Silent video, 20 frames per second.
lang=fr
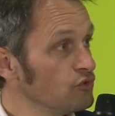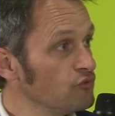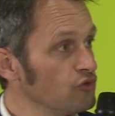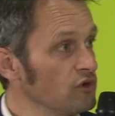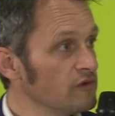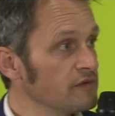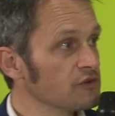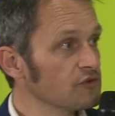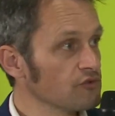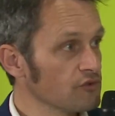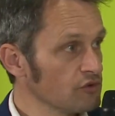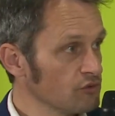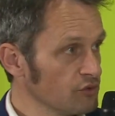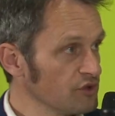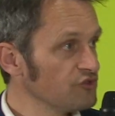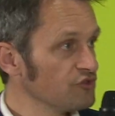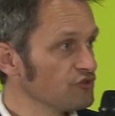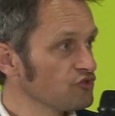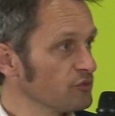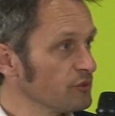vous, avec euh,
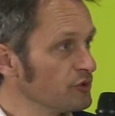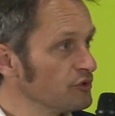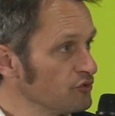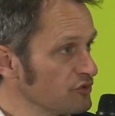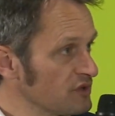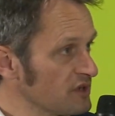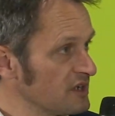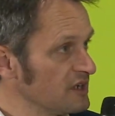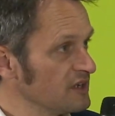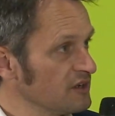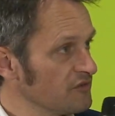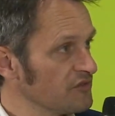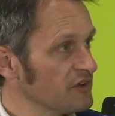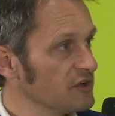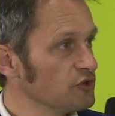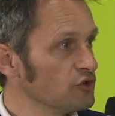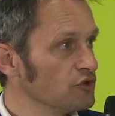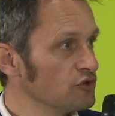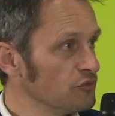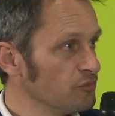oui, justement une
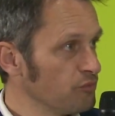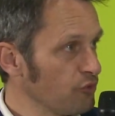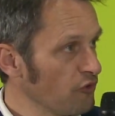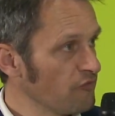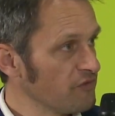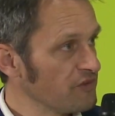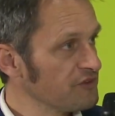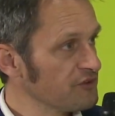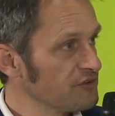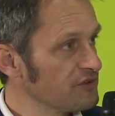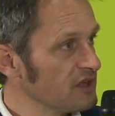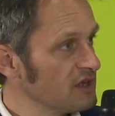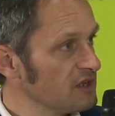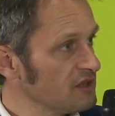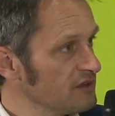clientèle de, professionnels